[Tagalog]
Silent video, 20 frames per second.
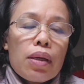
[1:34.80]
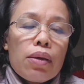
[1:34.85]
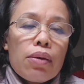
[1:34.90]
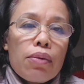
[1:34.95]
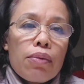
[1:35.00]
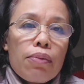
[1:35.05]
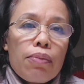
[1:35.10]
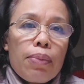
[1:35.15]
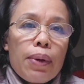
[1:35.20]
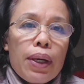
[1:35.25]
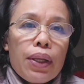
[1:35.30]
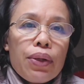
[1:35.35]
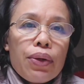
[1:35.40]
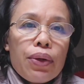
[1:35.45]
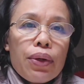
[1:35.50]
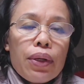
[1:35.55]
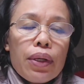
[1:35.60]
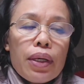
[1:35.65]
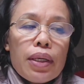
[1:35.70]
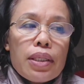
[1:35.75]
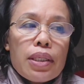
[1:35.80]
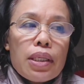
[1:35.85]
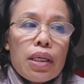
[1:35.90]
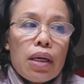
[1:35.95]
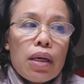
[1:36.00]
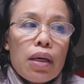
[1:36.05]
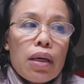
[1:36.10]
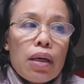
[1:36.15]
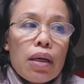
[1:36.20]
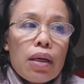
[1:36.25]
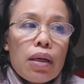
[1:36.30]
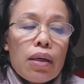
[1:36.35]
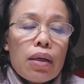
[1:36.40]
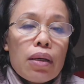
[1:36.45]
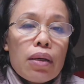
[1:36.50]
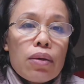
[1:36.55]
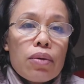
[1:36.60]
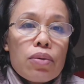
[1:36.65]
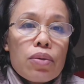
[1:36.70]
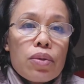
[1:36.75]
yung father niya isang
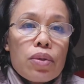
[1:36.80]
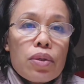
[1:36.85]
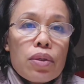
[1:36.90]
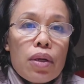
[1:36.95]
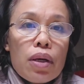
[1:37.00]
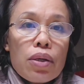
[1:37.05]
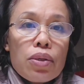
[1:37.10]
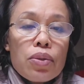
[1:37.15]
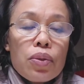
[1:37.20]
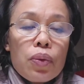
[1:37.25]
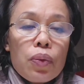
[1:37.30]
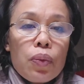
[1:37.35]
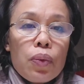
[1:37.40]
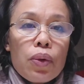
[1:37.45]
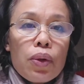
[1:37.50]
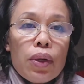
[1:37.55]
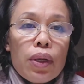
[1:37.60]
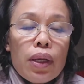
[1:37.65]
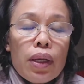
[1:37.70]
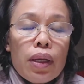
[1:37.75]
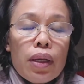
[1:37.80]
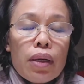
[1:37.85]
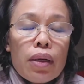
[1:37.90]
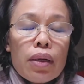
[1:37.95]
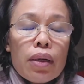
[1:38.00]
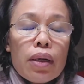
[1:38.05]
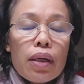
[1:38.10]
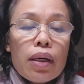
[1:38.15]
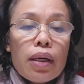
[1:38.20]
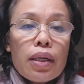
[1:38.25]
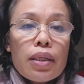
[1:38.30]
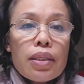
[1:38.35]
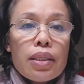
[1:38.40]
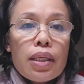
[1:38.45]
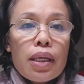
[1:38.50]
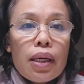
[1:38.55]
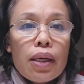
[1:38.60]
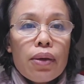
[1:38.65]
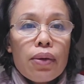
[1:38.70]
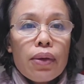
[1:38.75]
construction worker.
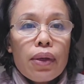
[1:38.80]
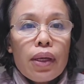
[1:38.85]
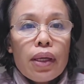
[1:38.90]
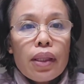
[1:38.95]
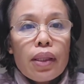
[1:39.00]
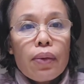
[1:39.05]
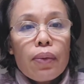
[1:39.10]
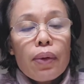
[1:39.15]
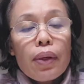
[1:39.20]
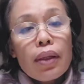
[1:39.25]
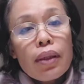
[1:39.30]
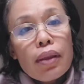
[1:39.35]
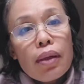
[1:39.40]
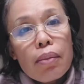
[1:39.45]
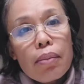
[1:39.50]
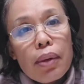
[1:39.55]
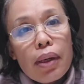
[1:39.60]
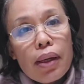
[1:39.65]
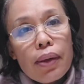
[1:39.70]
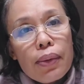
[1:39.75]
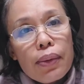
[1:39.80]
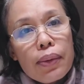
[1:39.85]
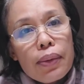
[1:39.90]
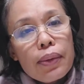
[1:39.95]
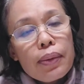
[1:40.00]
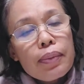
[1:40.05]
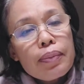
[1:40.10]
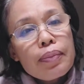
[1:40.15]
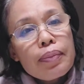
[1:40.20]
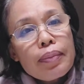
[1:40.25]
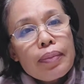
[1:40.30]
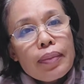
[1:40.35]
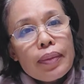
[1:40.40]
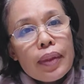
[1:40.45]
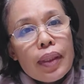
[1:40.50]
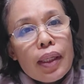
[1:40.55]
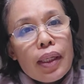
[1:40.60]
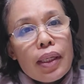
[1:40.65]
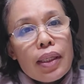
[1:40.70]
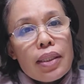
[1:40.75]
Sa ngayon yata walang trabaho.
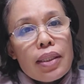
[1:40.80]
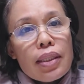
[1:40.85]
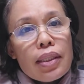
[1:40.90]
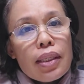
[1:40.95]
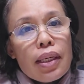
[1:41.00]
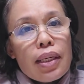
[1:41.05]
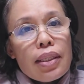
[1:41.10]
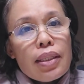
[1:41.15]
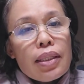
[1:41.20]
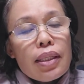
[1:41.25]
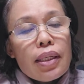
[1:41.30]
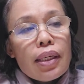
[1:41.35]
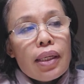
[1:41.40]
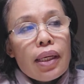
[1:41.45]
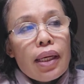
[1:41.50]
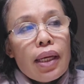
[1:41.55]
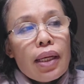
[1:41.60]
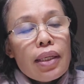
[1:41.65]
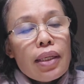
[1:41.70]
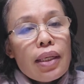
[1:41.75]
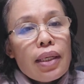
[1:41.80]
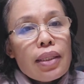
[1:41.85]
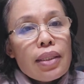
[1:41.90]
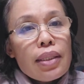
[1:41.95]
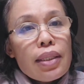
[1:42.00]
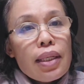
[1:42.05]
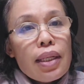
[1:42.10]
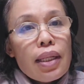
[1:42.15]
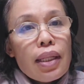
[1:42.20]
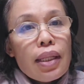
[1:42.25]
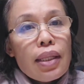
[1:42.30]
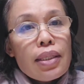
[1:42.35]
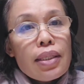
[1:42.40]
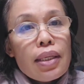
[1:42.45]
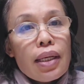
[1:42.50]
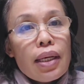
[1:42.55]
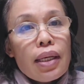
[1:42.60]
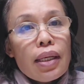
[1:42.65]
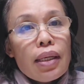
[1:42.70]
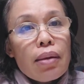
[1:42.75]
Dahil sa nangyaring aksidente
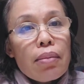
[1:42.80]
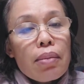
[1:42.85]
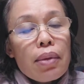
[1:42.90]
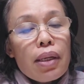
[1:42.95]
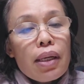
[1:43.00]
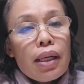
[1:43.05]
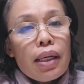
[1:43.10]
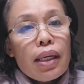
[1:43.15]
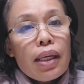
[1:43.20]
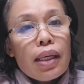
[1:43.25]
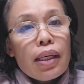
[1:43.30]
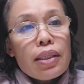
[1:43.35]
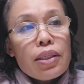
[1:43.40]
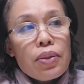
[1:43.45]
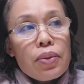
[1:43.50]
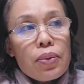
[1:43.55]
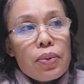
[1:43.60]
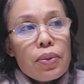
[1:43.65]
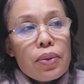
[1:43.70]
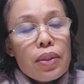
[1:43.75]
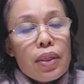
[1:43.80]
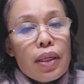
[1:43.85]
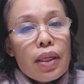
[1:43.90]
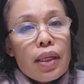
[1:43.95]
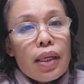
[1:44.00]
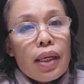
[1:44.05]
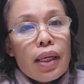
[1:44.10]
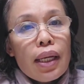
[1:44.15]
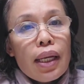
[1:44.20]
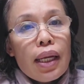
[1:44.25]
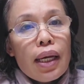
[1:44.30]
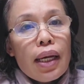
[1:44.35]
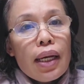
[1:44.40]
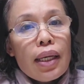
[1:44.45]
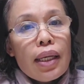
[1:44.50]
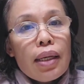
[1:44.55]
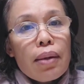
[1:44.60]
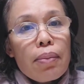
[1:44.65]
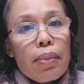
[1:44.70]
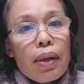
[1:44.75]
sa kanya, malaking gastusan na kailangan
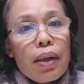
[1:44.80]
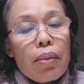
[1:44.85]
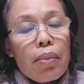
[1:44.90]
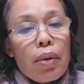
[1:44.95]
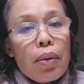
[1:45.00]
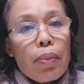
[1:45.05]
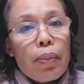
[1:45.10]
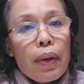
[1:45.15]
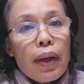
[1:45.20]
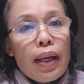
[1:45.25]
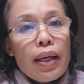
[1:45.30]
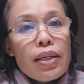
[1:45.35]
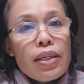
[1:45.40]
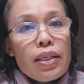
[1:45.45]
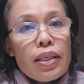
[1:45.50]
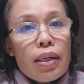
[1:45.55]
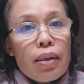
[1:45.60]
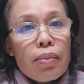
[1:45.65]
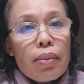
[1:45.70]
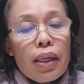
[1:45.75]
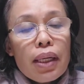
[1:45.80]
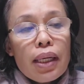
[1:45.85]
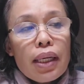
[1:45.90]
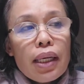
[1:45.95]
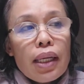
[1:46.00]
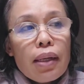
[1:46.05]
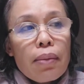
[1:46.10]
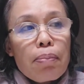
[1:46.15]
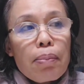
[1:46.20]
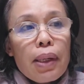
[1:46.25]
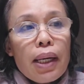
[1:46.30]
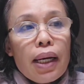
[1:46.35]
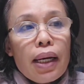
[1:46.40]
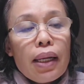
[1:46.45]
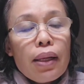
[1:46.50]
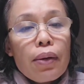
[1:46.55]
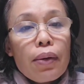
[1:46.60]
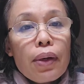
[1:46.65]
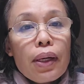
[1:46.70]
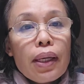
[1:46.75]
niya para maoperahan siya, malagyan ng
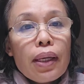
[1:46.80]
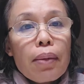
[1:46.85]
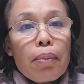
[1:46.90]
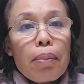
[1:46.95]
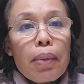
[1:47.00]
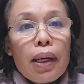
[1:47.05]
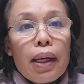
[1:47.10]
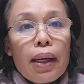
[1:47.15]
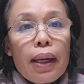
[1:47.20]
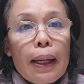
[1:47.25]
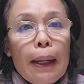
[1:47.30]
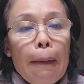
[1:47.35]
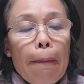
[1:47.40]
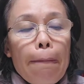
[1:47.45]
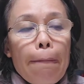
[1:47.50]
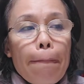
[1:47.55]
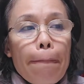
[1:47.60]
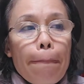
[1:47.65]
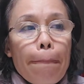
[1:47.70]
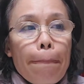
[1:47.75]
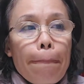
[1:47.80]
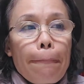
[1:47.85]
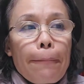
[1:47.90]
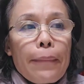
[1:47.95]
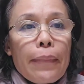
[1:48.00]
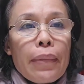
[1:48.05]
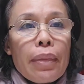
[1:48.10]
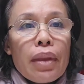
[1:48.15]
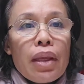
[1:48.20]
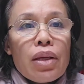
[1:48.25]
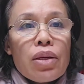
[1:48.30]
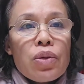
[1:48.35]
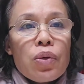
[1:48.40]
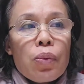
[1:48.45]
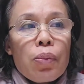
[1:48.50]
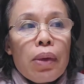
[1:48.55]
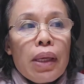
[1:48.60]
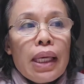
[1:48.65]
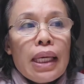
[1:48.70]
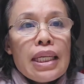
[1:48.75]
bakal yung kanyang paa.
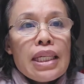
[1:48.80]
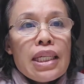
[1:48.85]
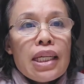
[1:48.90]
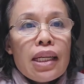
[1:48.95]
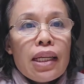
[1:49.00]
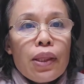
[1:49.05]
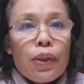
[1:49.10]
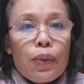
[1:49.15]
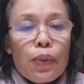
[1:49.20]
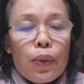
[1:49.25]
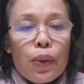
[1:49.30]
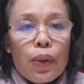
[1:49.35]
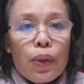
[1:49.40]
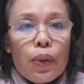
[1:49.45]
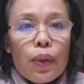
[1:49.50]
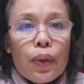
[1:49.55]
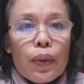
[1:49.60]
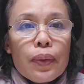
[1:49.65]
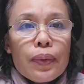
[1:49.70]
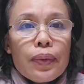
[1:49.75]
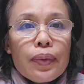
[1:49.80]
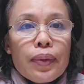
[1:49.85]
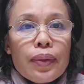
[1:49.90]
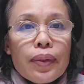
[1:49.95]
Humihingi siya ng tulong.